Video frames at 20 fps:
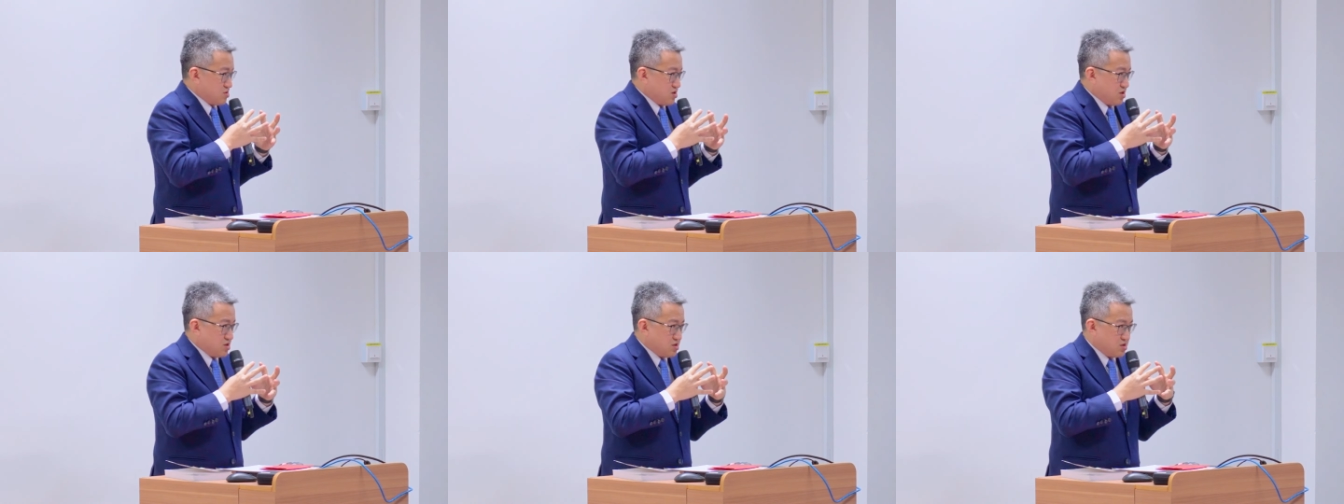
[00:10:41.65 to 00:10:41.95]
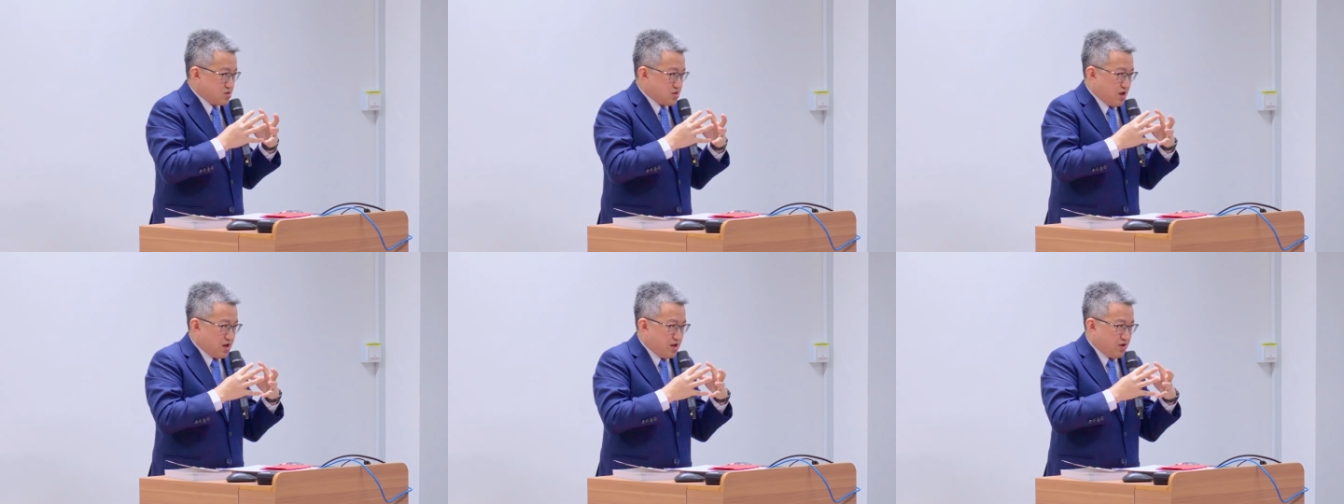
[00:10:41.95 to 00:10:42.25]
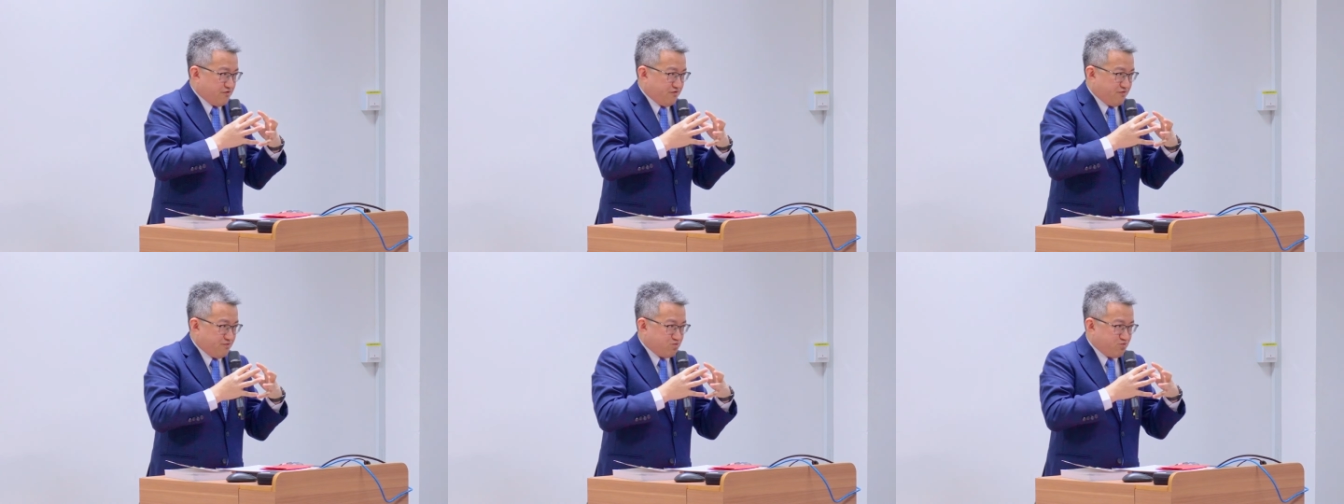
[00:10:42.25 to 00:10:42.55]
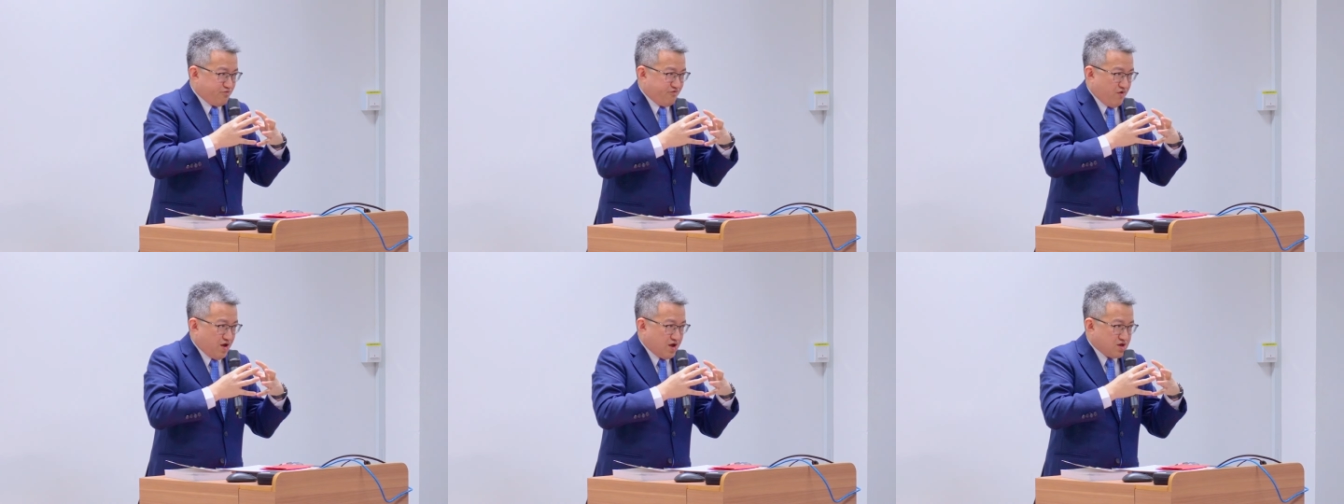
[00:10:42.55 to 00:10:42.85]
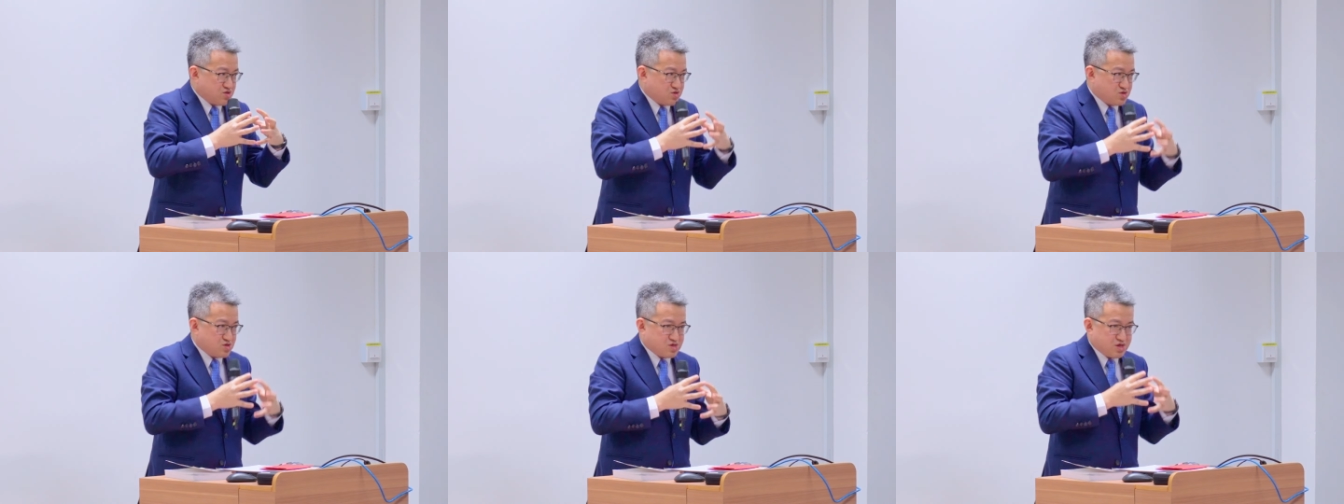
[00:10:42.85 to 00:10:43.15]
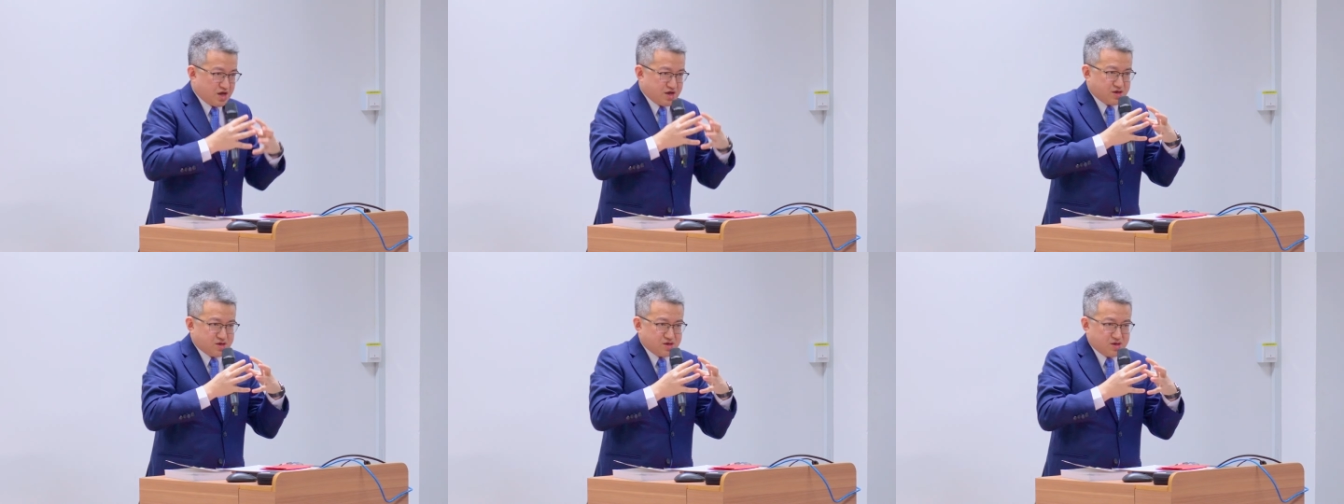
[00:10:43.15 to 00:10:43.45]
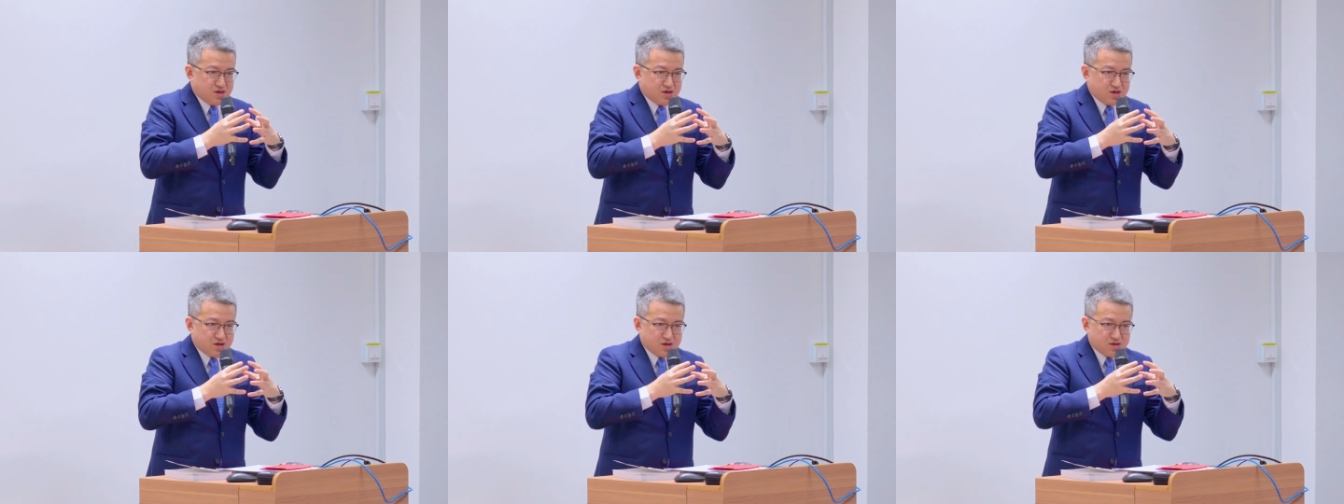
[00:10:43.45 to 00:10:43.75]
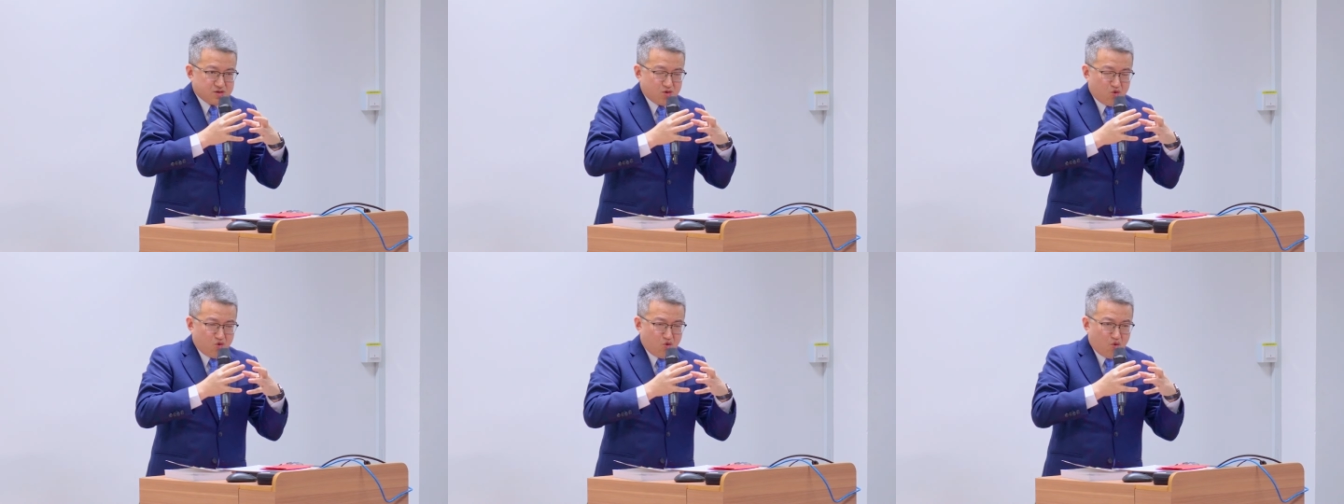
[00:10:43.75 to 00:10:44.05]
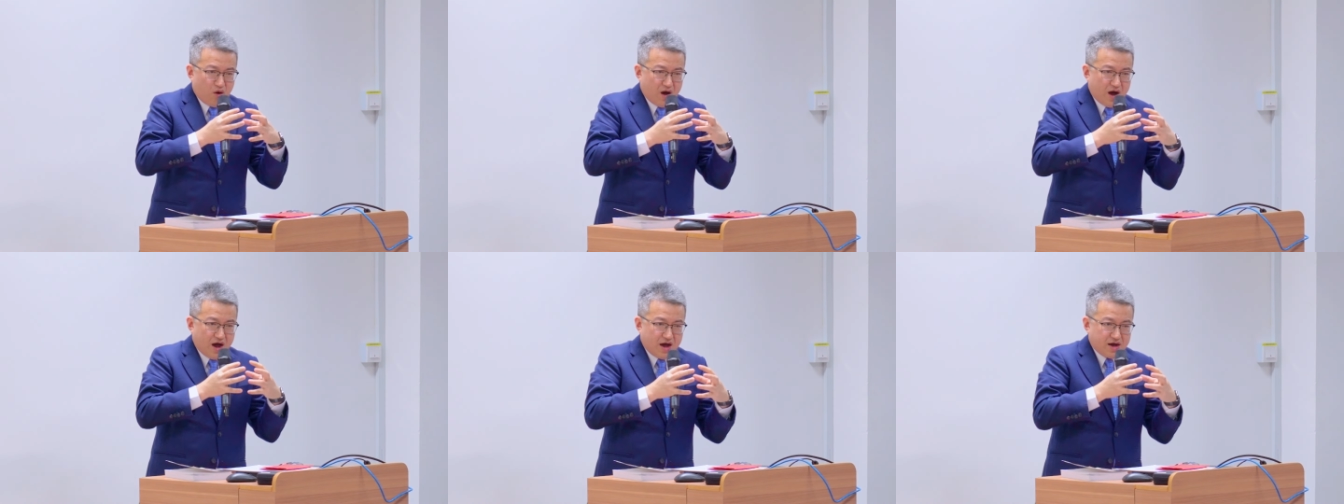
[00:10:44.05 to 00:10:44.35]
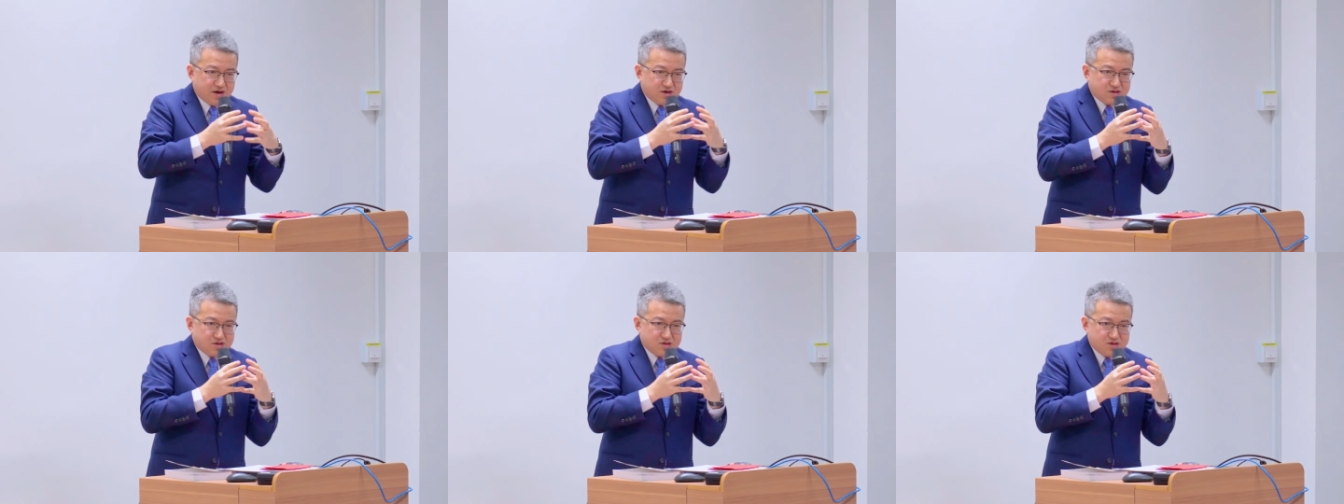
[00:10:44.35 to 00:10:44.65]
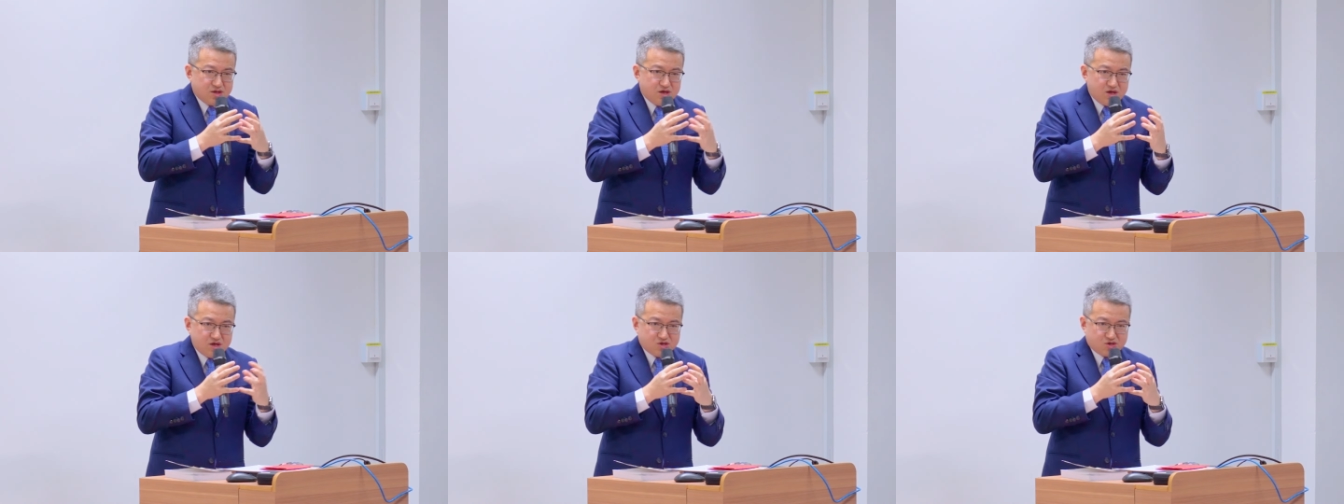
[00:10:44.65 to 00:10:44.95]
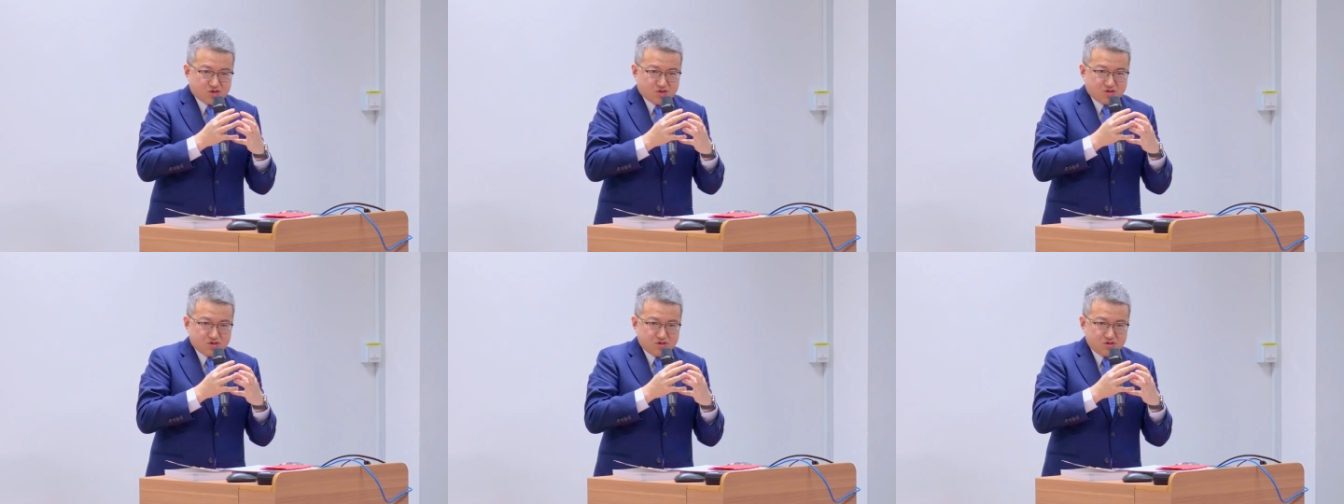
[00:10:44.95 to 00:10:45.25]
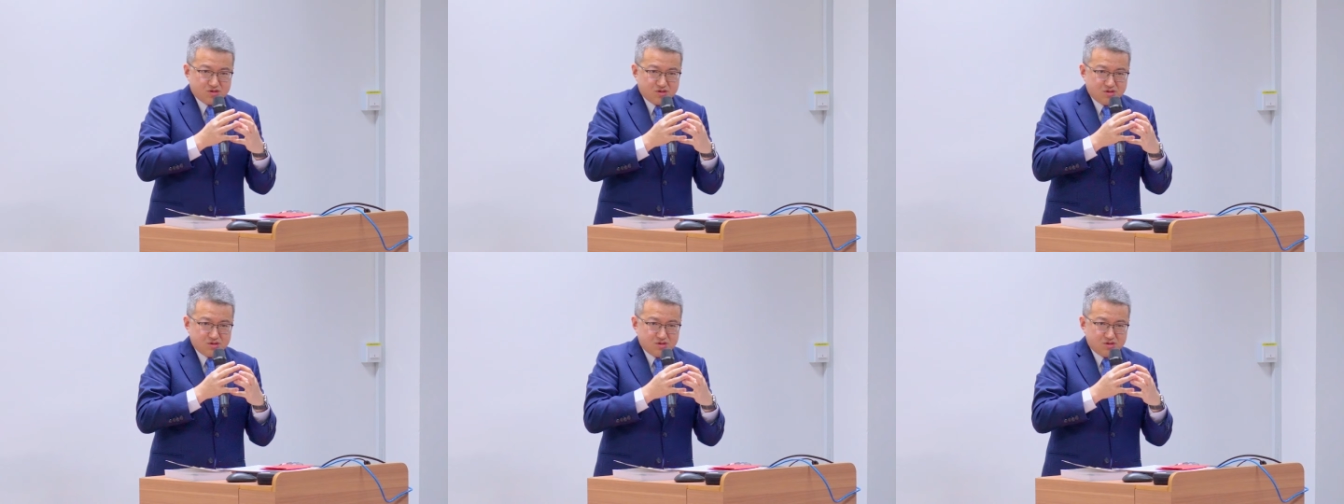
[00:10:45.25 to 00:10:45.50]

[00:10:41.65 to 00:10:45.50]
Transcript: 可能他要放置在一个华人意识、